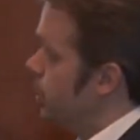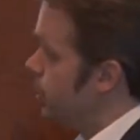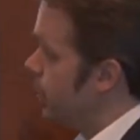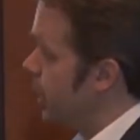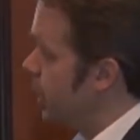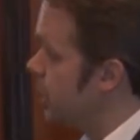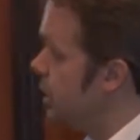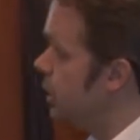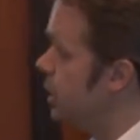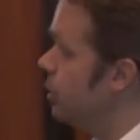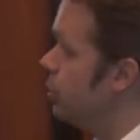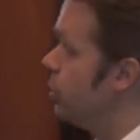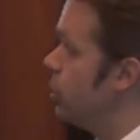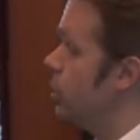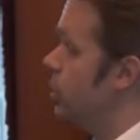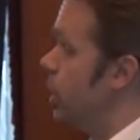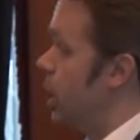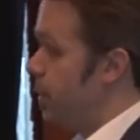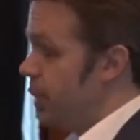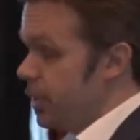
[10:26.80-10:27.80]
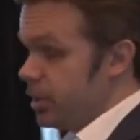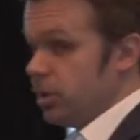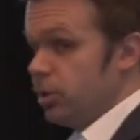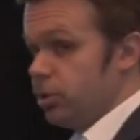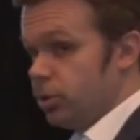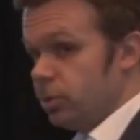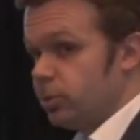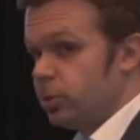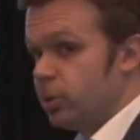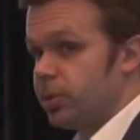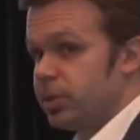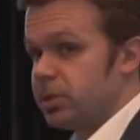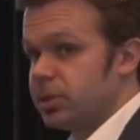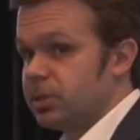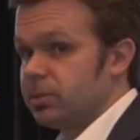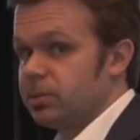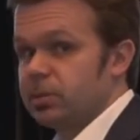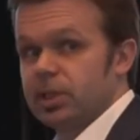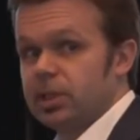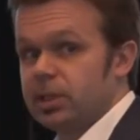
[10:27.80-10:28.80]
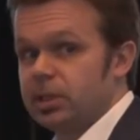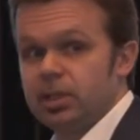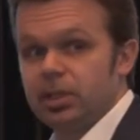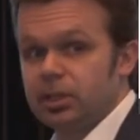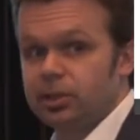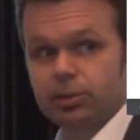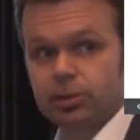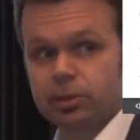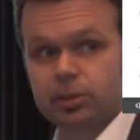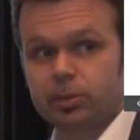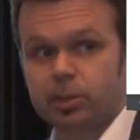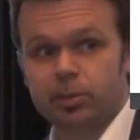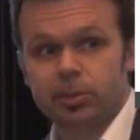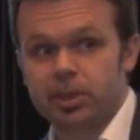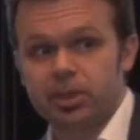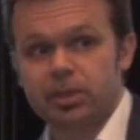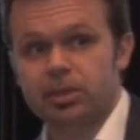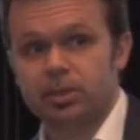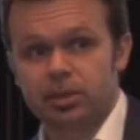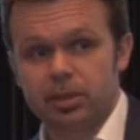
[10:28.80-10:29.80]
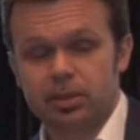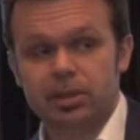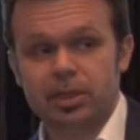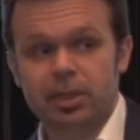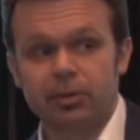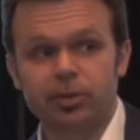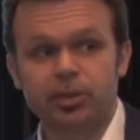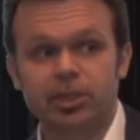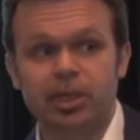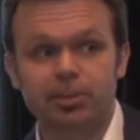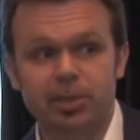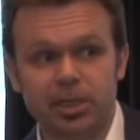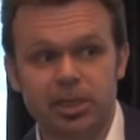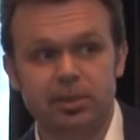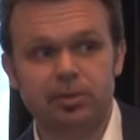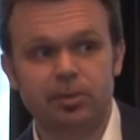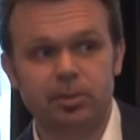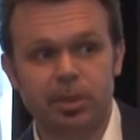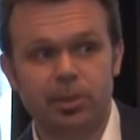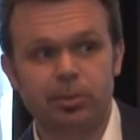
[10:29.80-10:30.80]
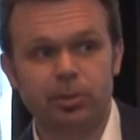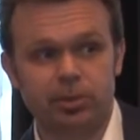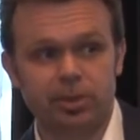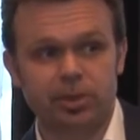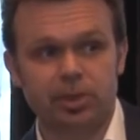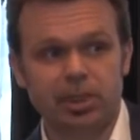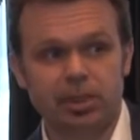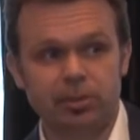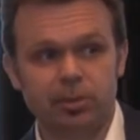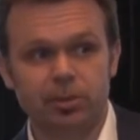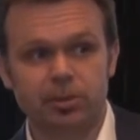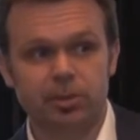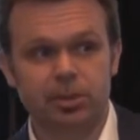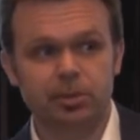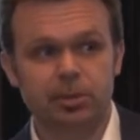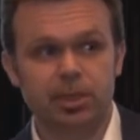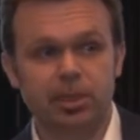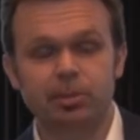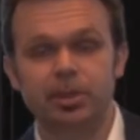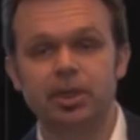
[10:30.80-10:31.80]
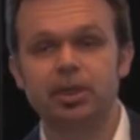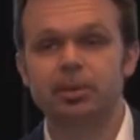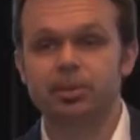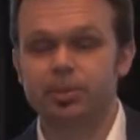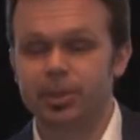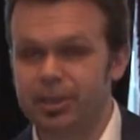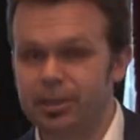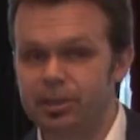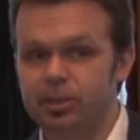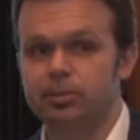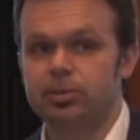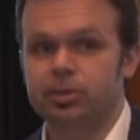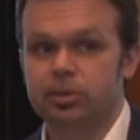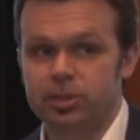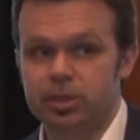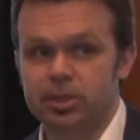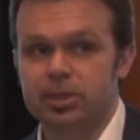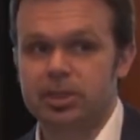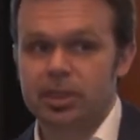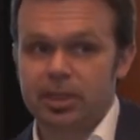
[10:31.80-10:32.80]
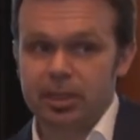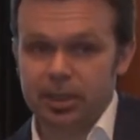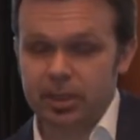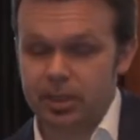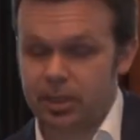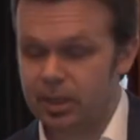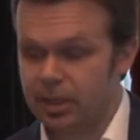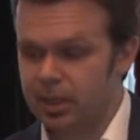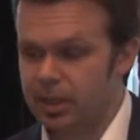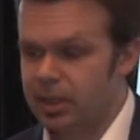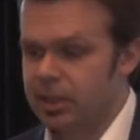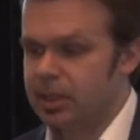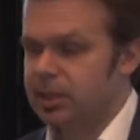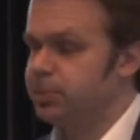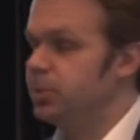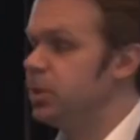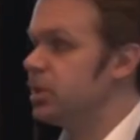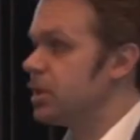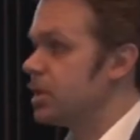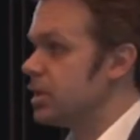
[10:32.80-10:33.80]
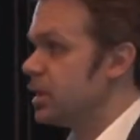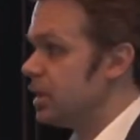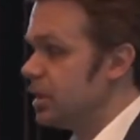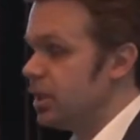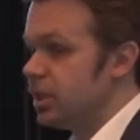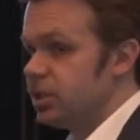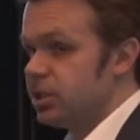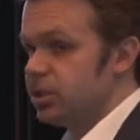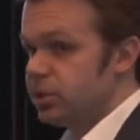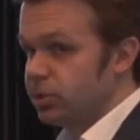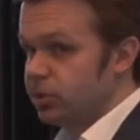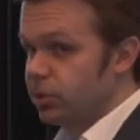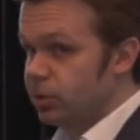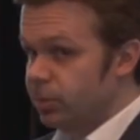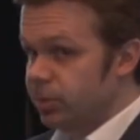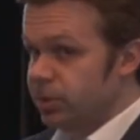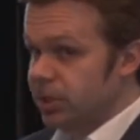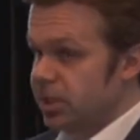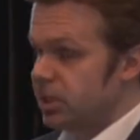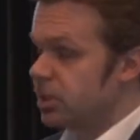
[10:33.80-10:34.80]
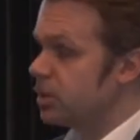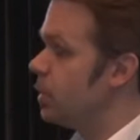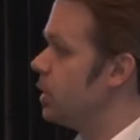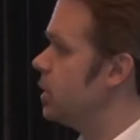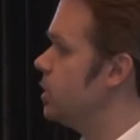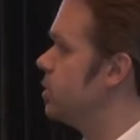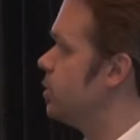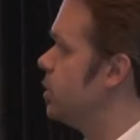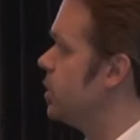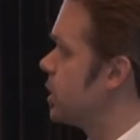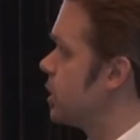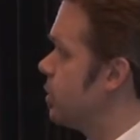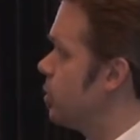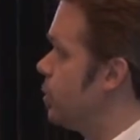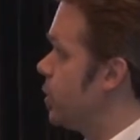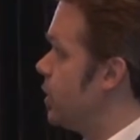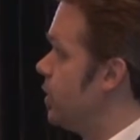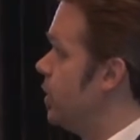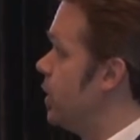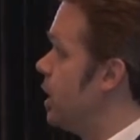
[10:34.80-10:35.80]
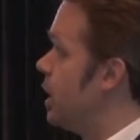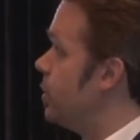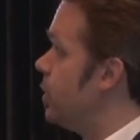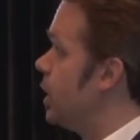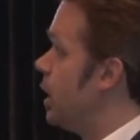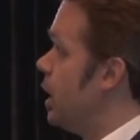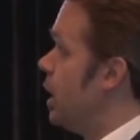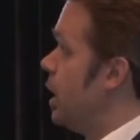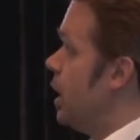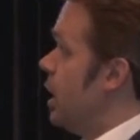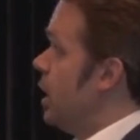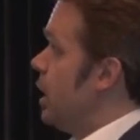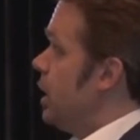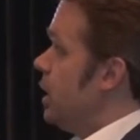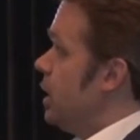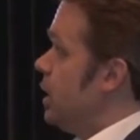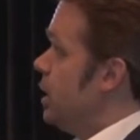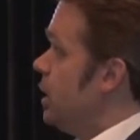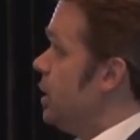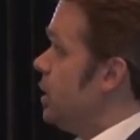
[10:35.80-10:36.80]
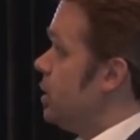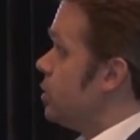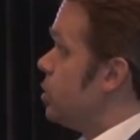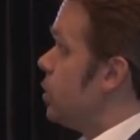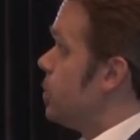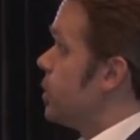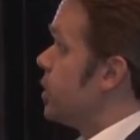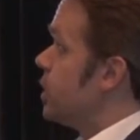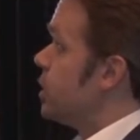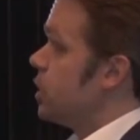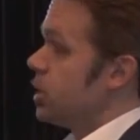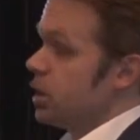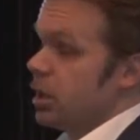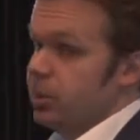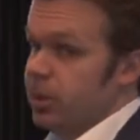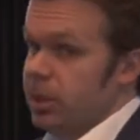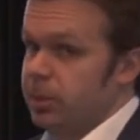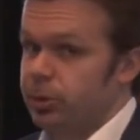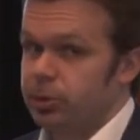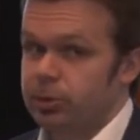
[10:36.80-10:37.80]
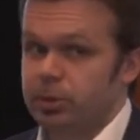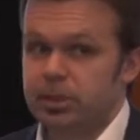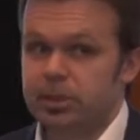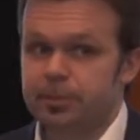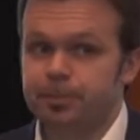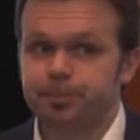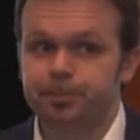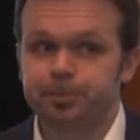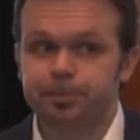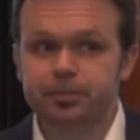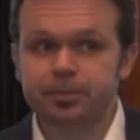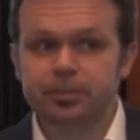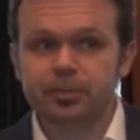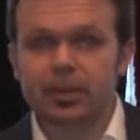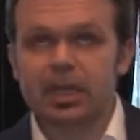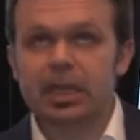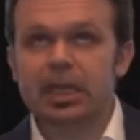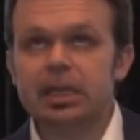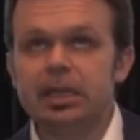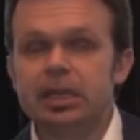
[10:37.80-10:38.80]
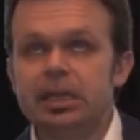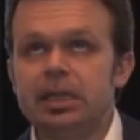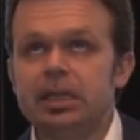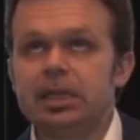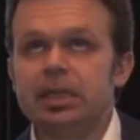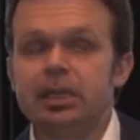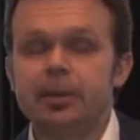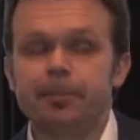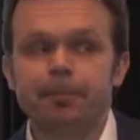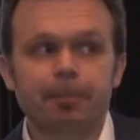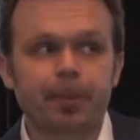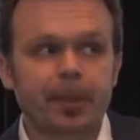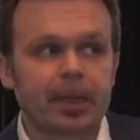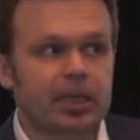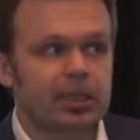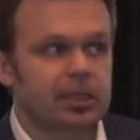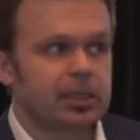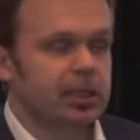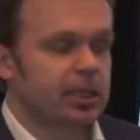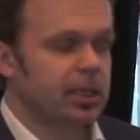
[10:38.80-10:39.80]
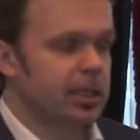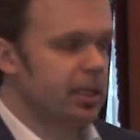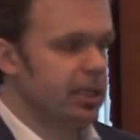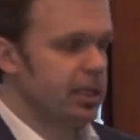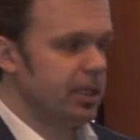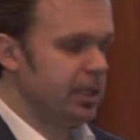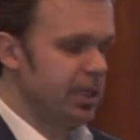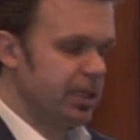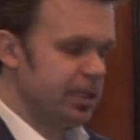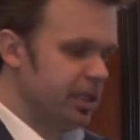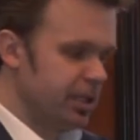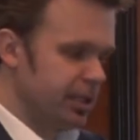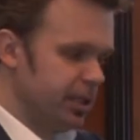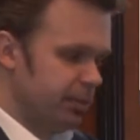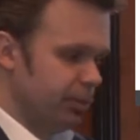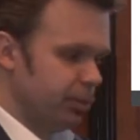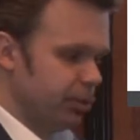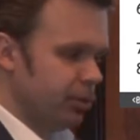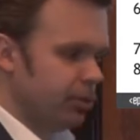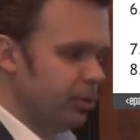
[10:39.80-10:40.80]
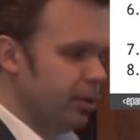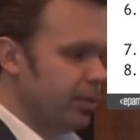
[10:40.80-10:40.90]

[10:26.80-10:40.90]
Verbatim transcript: планируем определенным образом. Да? Не то, чтобы мы кого-то обязываем работать таким образом. Да? Мы планируем с точки зрения списка задач, но дальше мы этим списком управляем. И, собственно, начинаем работать. И э, я здесь не буду